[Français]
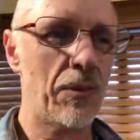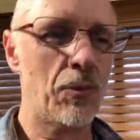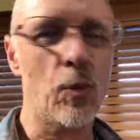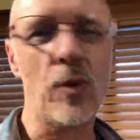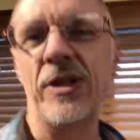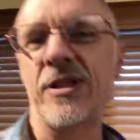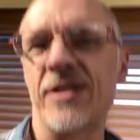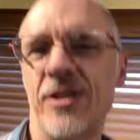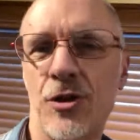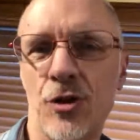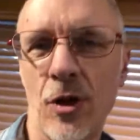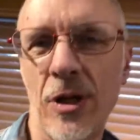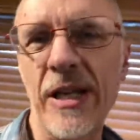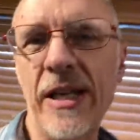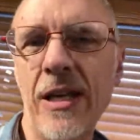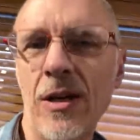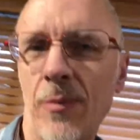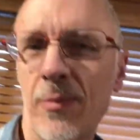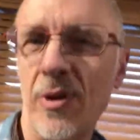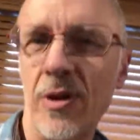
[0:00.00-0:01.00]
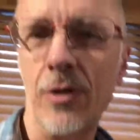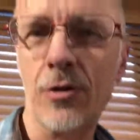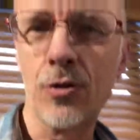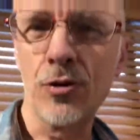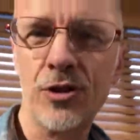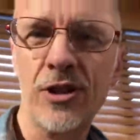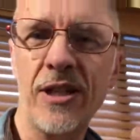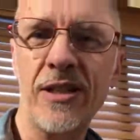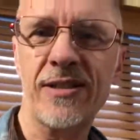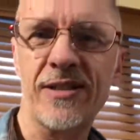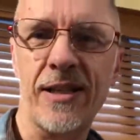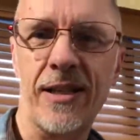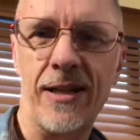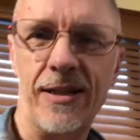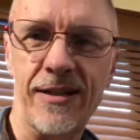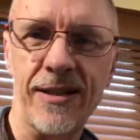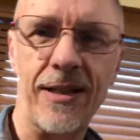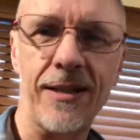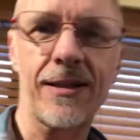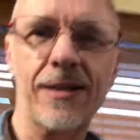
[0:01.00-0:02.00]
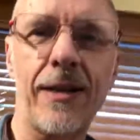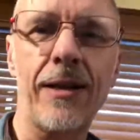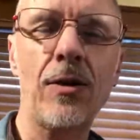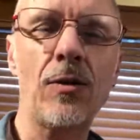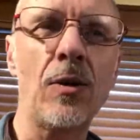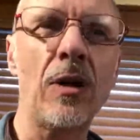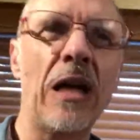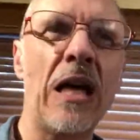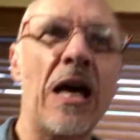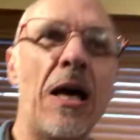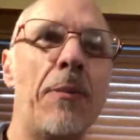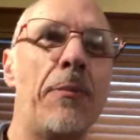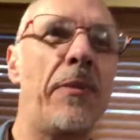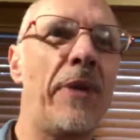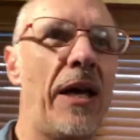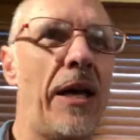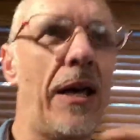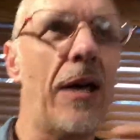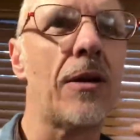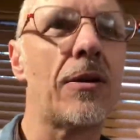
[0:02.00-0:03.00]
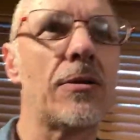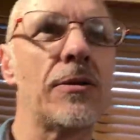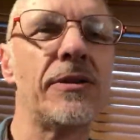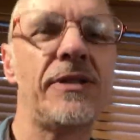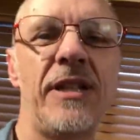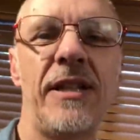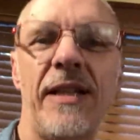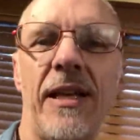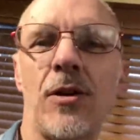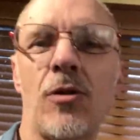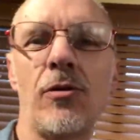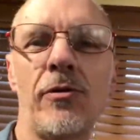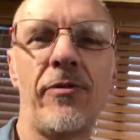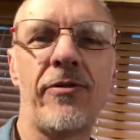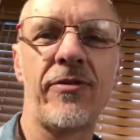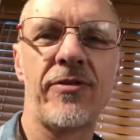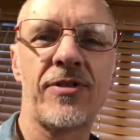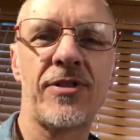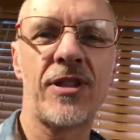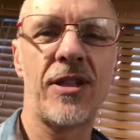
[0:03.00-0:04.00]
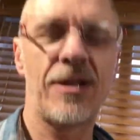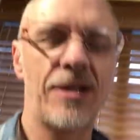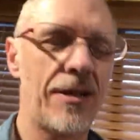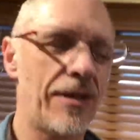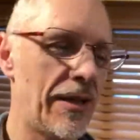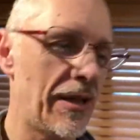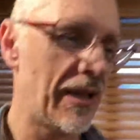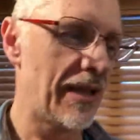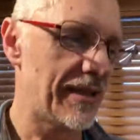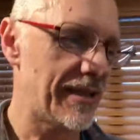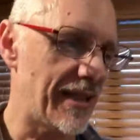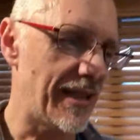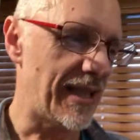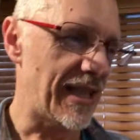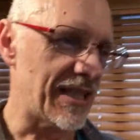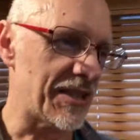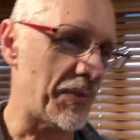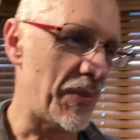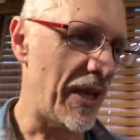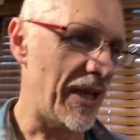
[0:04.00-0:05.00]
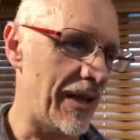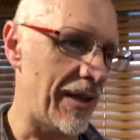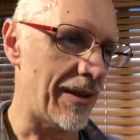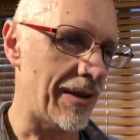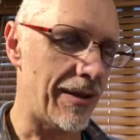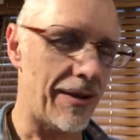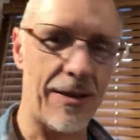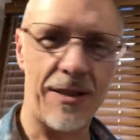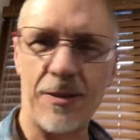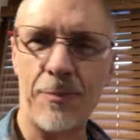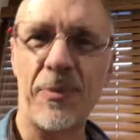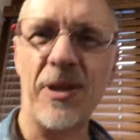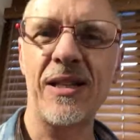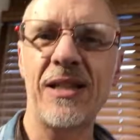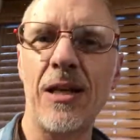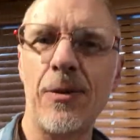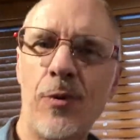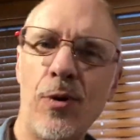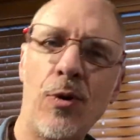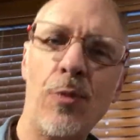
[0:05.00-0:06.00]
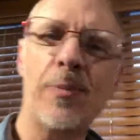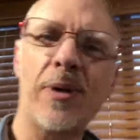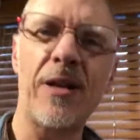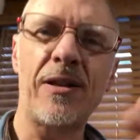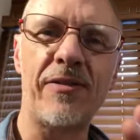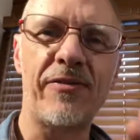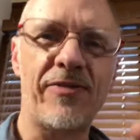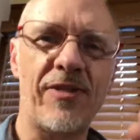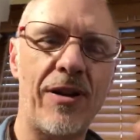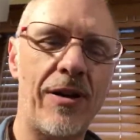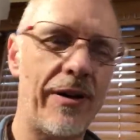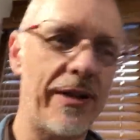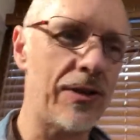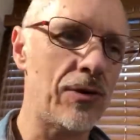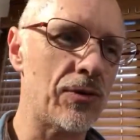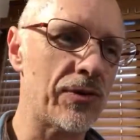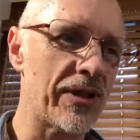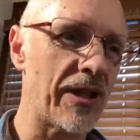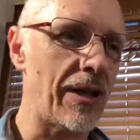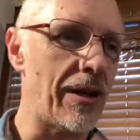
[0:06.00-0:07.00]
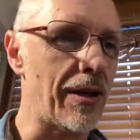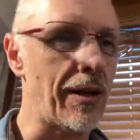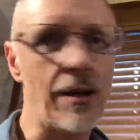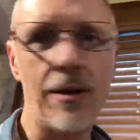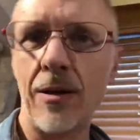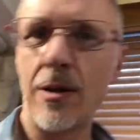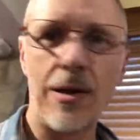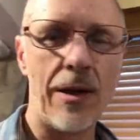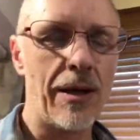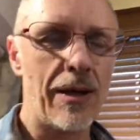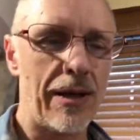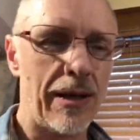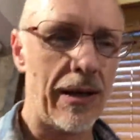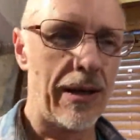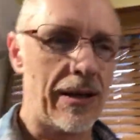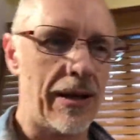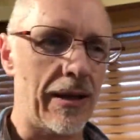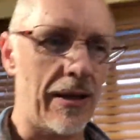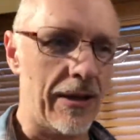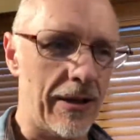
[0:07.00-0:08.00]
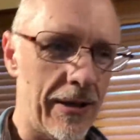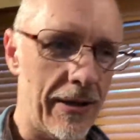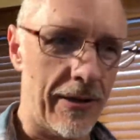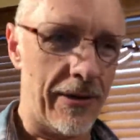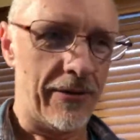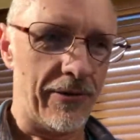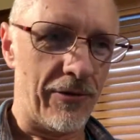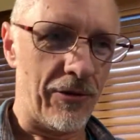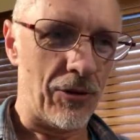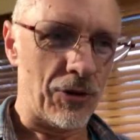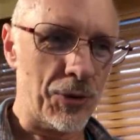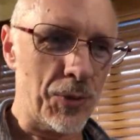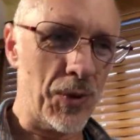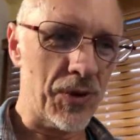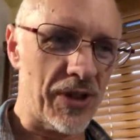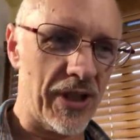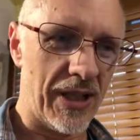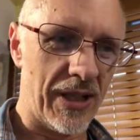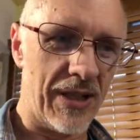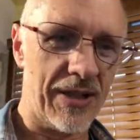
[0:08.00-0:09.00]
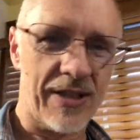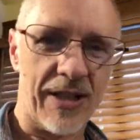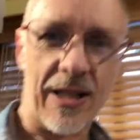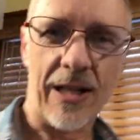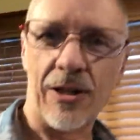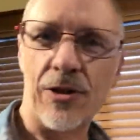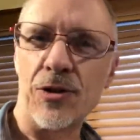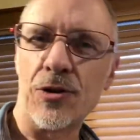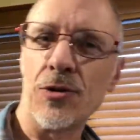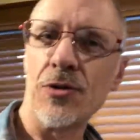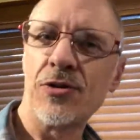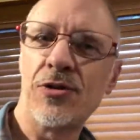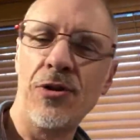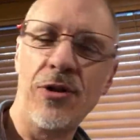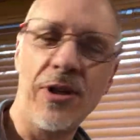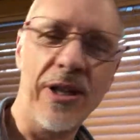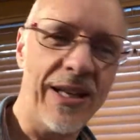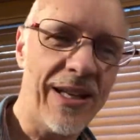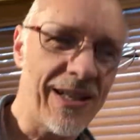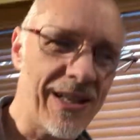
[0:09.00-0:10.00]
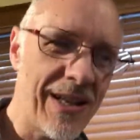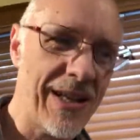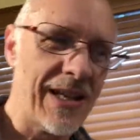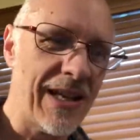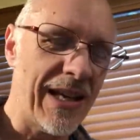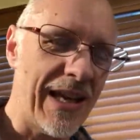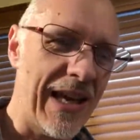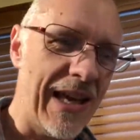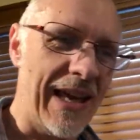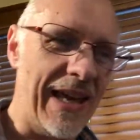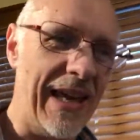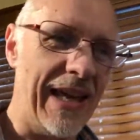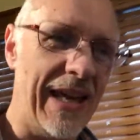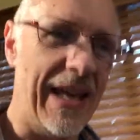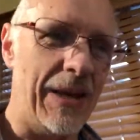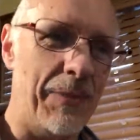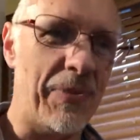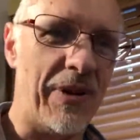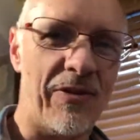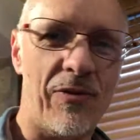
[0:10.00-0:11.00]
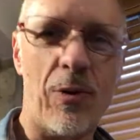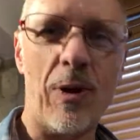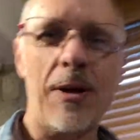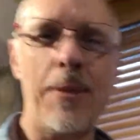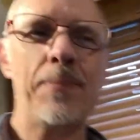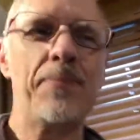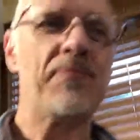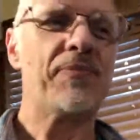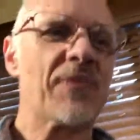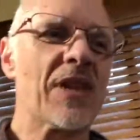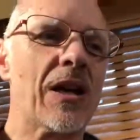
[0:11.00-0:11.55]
oui, c'est joli, on peut le toucher, c'est intrigant. Mais quand il découvre cet aspect, euh, pas de début, pas de fin et tout ça, hein, euh, franchement, c'est quelque chose d'unique. Et parfois,